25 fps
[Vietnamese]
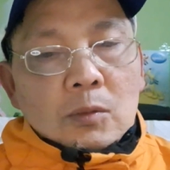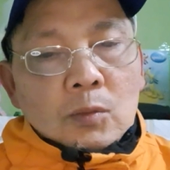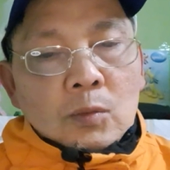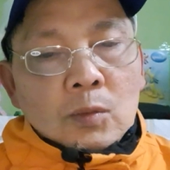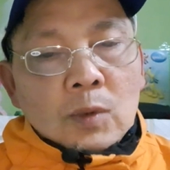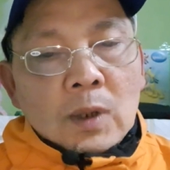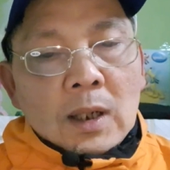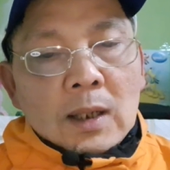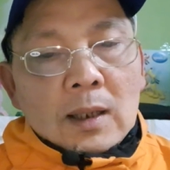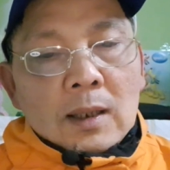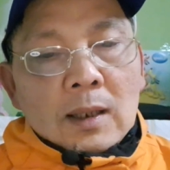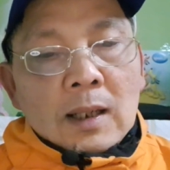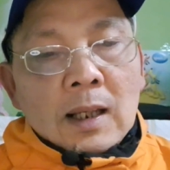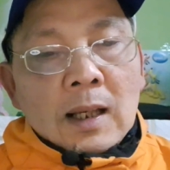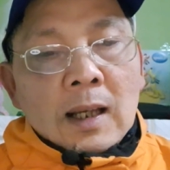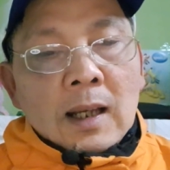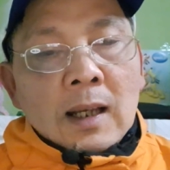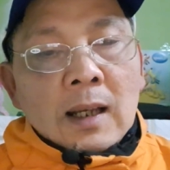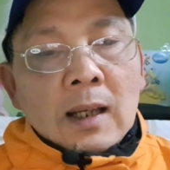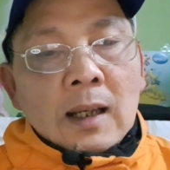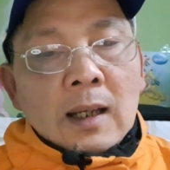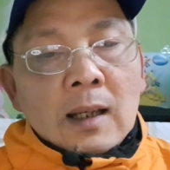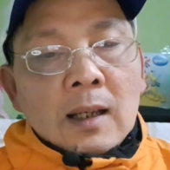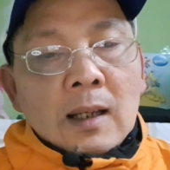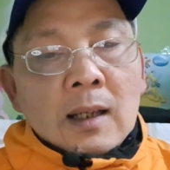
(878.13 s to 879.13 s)
hoặc
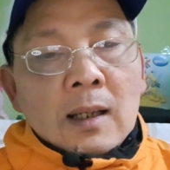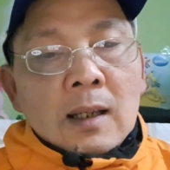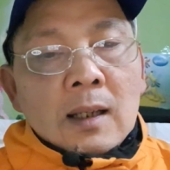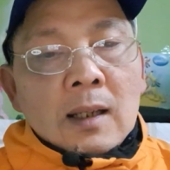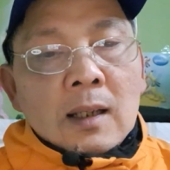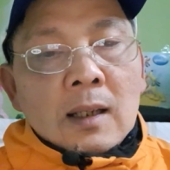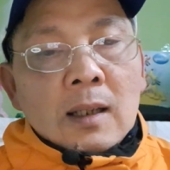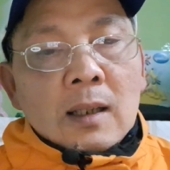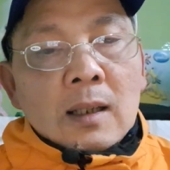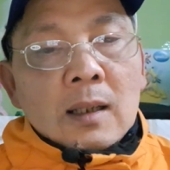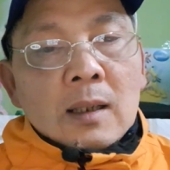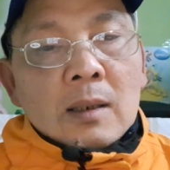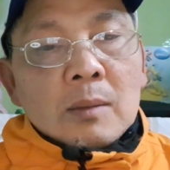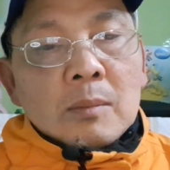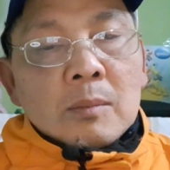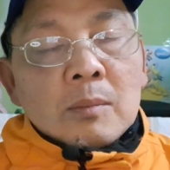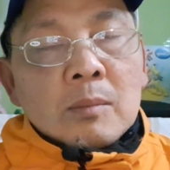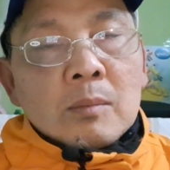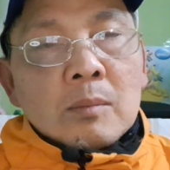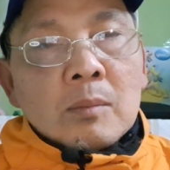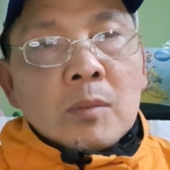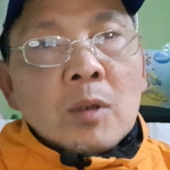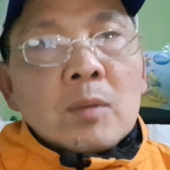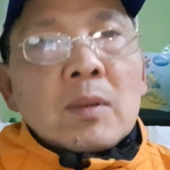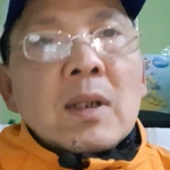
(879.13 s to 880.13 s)
là
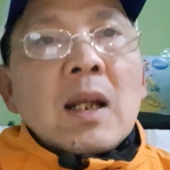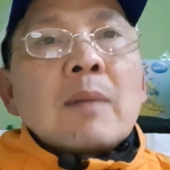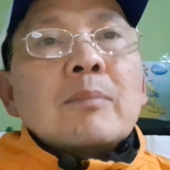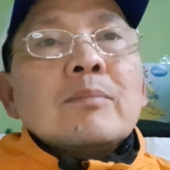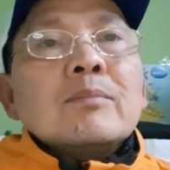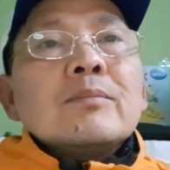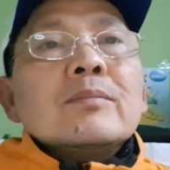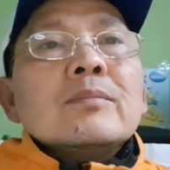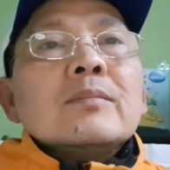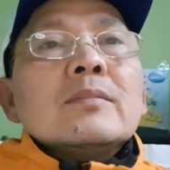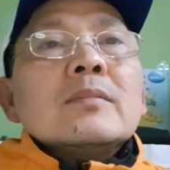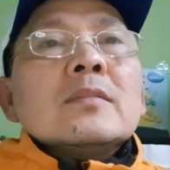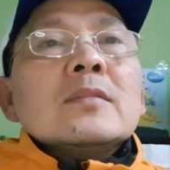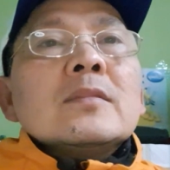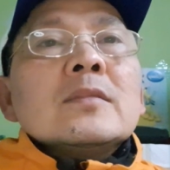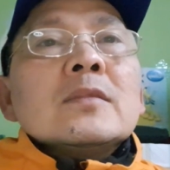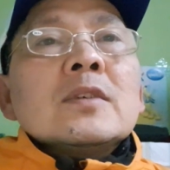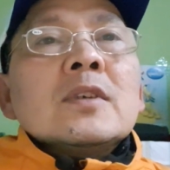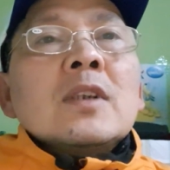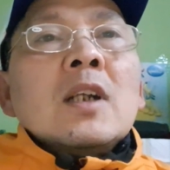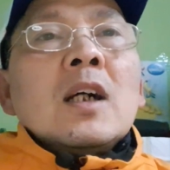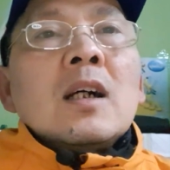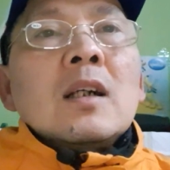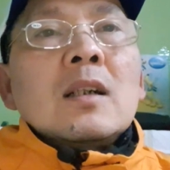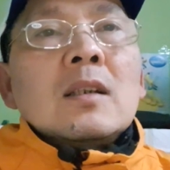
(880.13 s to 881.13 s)
một năm
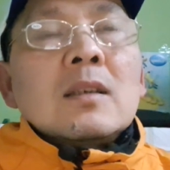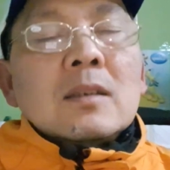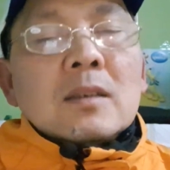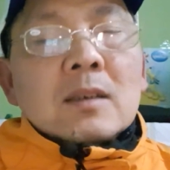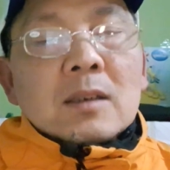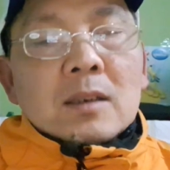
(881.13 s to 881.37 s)
đó